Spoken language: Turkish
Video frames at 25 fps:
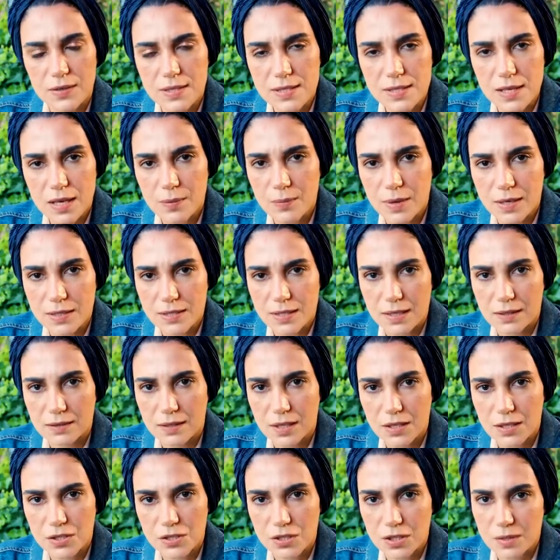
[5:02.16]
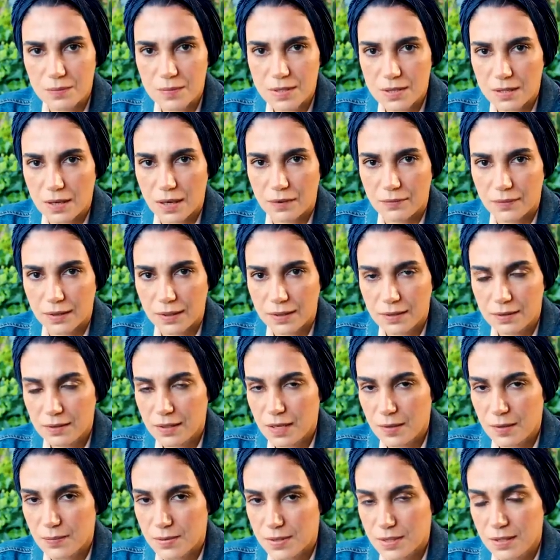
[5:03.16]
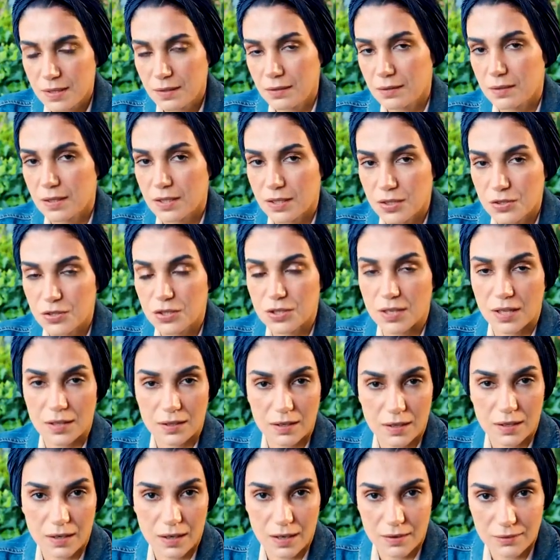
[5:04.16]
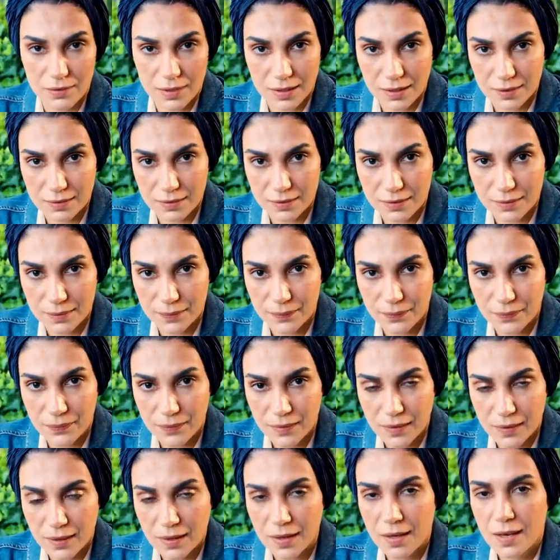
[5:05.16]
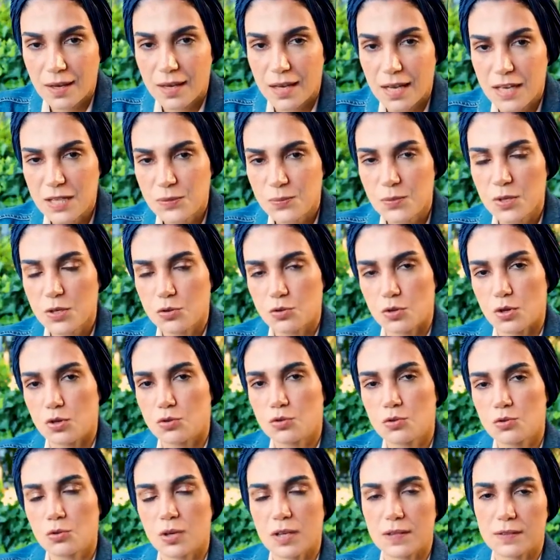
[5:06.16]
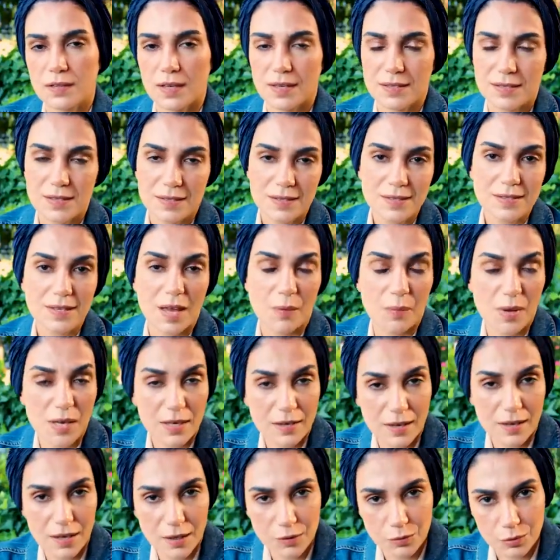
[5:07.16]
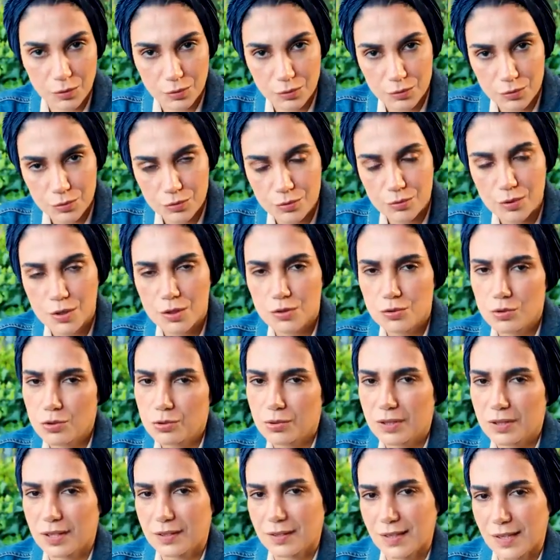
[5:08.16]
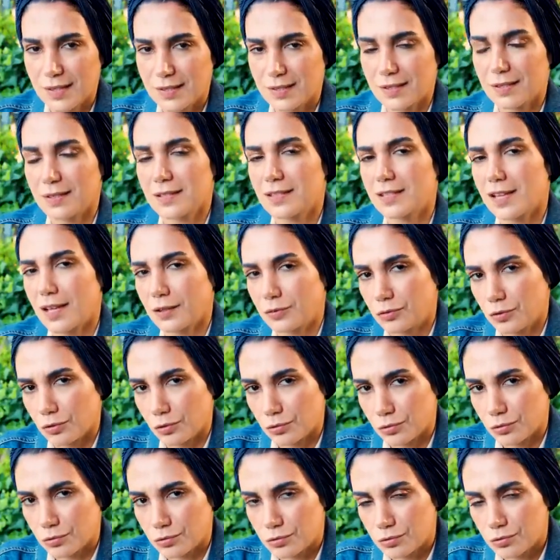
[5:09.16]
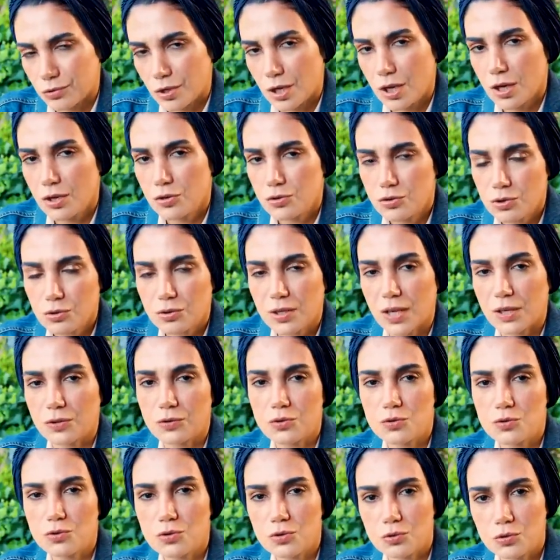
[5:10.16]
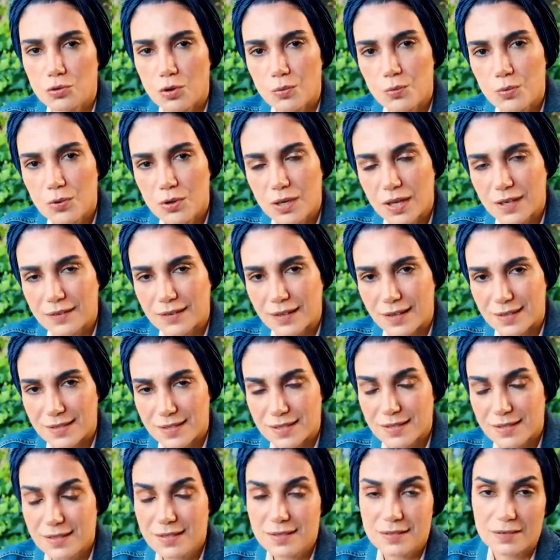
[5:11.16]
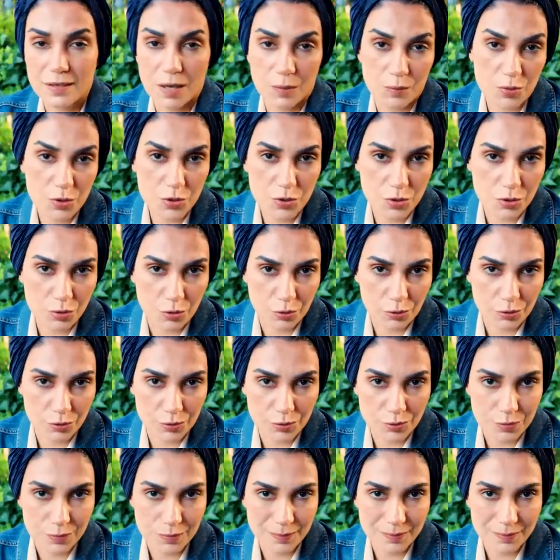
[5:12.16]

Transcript: ve Starbucks'larda içtiğimiz kahvelerin hepsi ikinci dalga kahvelerdir. Espressoya su katarsınız americano olur. Süt katarsınız latte olur. Süt artı süt köpüğü katarsınız cappuccino olur.